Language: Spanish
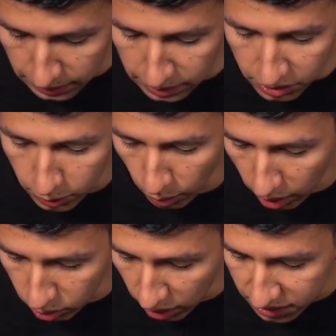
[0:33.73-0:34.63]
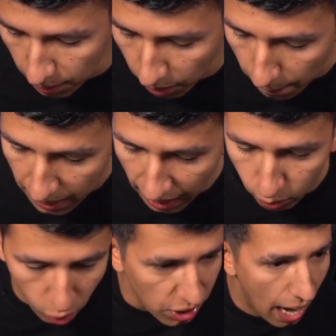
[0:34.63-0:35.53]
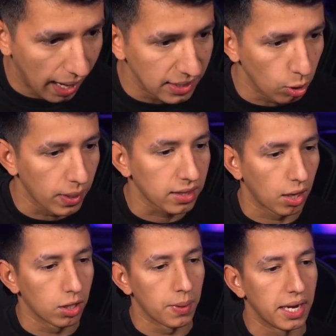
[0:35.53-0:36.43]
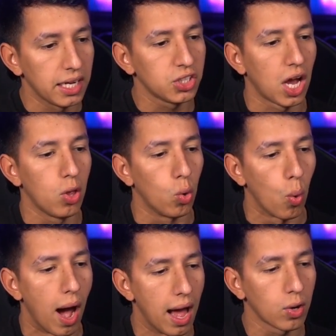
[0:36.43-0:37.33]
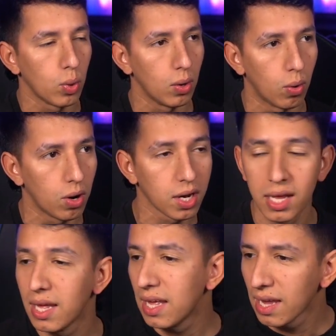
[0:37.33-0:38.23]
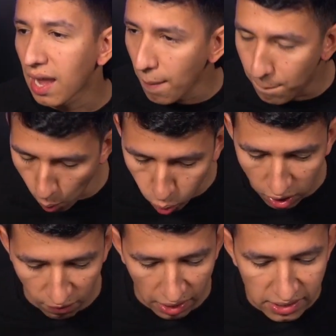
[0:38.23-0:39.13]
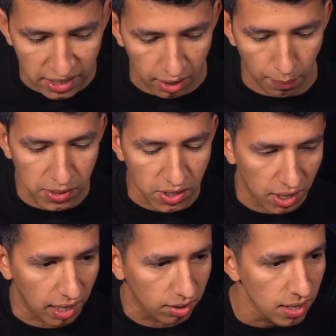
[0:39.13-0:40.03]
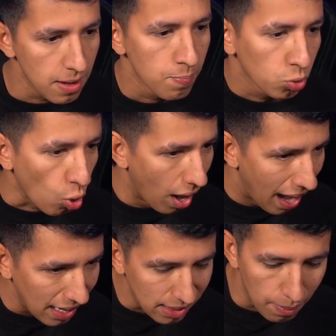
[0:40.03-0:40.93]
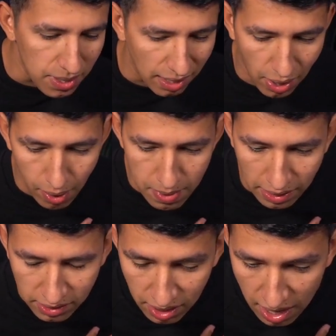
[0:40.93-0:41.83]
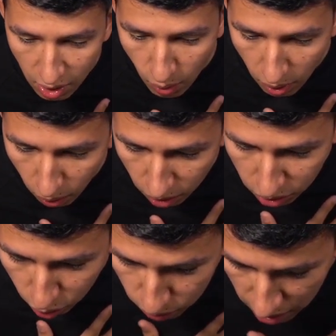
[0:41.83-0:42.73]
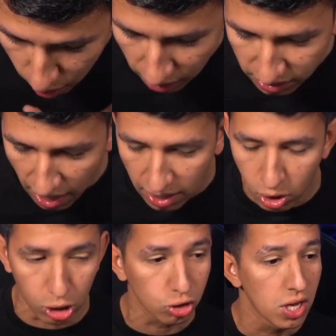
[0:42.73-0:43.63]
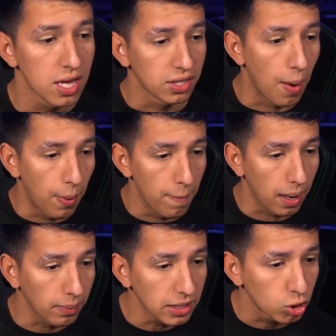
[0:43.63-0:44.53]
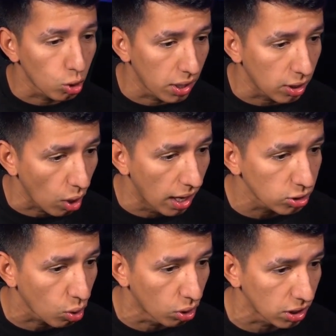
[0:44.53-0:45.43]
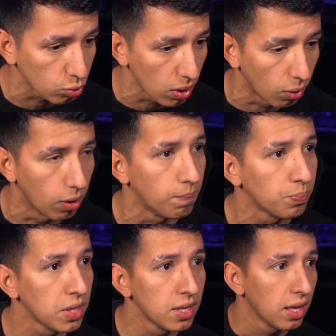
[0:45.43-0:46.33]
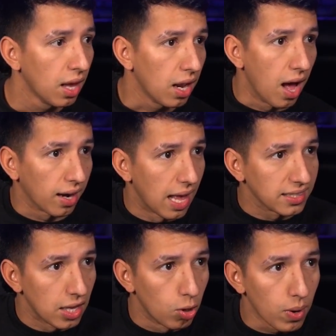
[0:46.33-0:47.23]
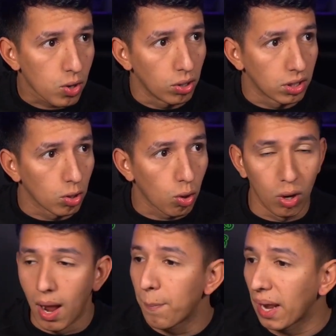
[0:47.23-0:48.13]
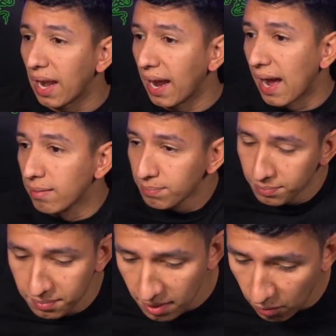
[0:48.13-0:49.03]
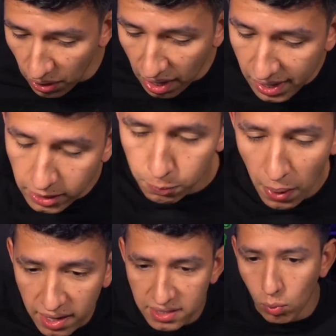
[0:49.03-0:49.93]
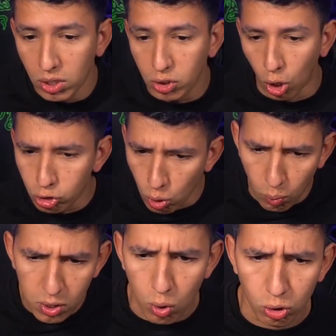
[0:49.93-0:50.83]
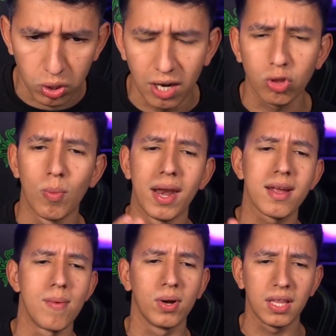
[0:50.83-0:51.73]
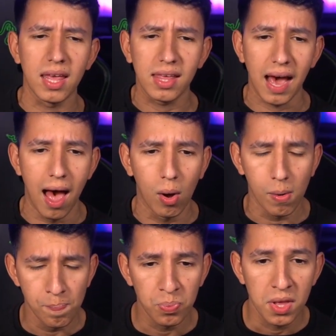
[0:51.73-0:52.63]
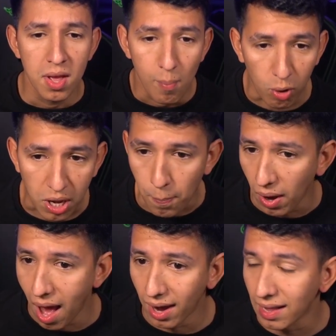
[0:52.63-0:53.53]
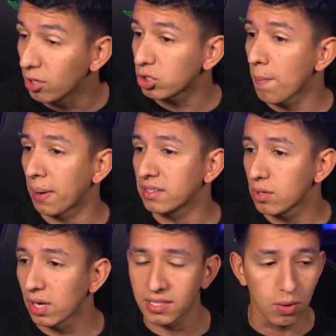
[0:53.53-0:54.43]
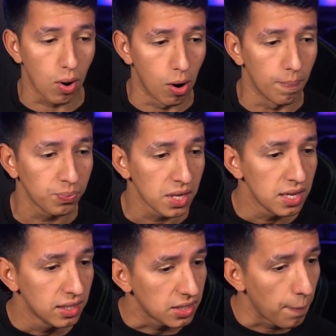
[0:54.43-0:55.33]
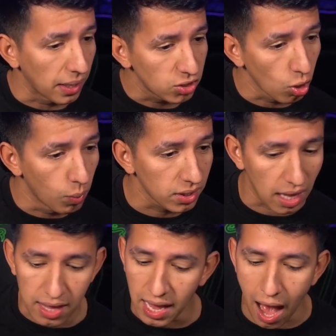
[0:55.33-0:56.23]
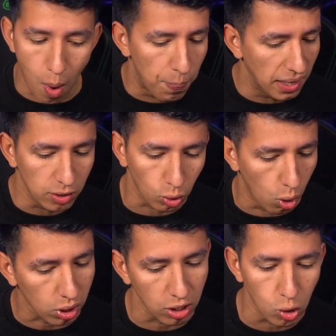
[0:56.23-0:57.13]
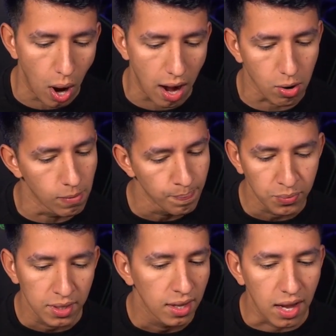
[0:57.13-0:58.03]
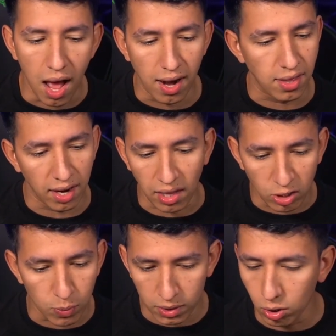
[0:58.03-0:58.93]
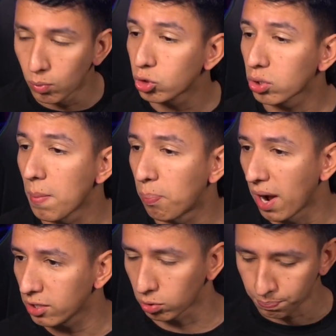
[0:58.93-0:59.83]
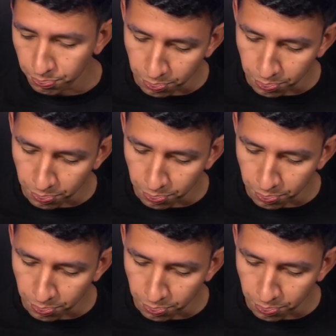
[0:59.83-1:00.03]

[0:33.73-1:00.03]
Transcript: Sí, espero que todo esté muy bien, weón. Ya gracias, me quitaron también el Shadow One, weón. Qué puta felicidad también saber que toda la gente mía ya ve mi stream, weón. Dios mío, gracias a Dios. Ya pueden ver mi historia y todas las cosas, weón. La verdad, sí ando muy contento con la pelea. Feliz, parce, juicioso, muy contento, marica, muy dedicado. Porque pues la verdad yo siempre he sido así, weón. Siempre he sido muy dedicado, padre, en todo lo que yo hago. Y la verdad, ahorita le estoy metiendo mucho tiempo a eso.